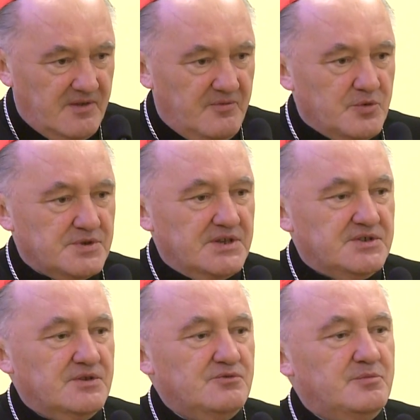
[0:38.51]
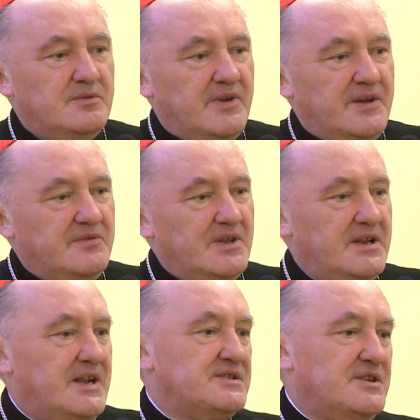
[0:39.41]
w Murzasiklu bywałem
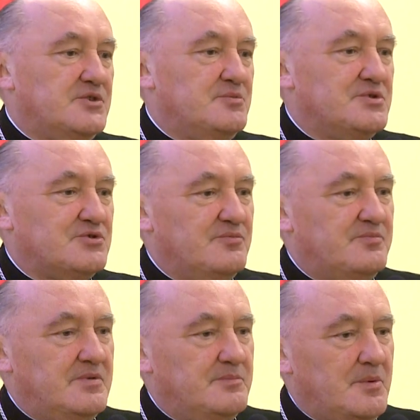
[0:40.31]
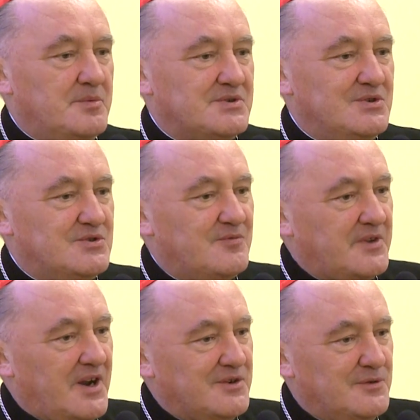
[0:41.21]
wiele razy jako biskup pomocniczy w
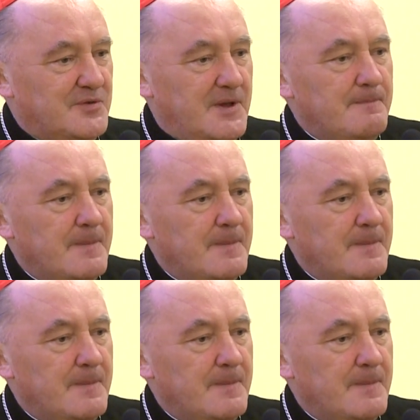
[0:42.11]
Krakowie.